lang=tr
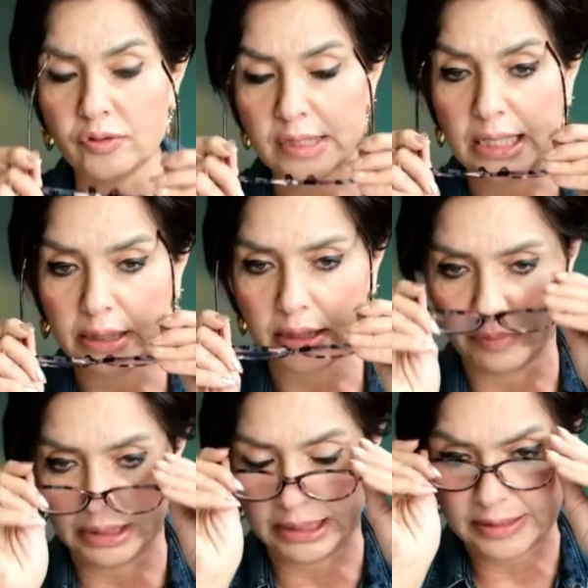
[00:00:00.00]
Özellikle
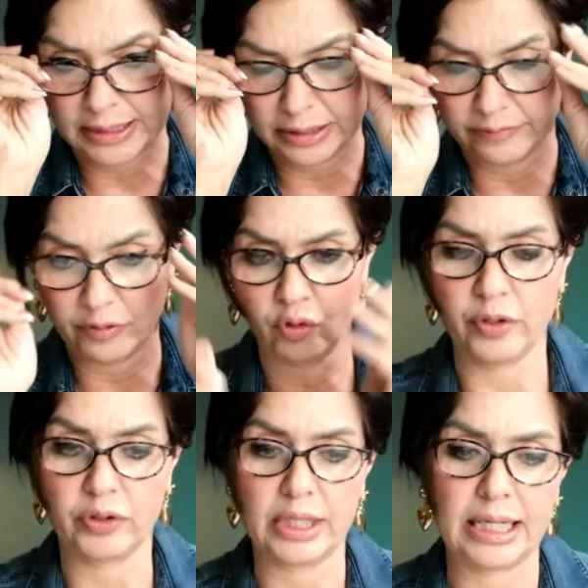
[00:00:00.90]
Malatya'da ve o
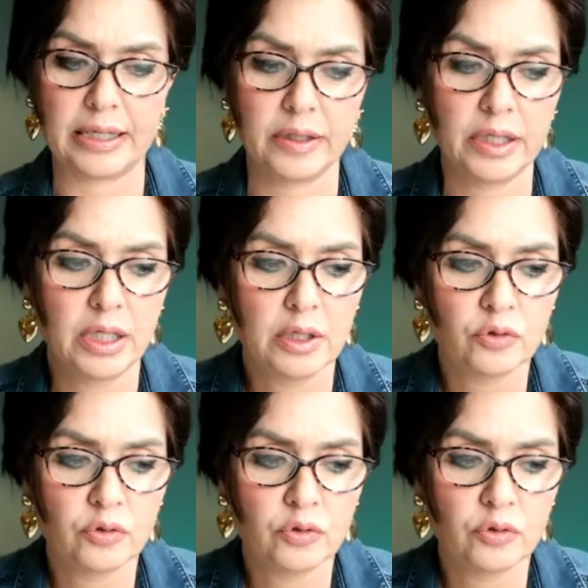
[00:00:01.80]
bölgelerde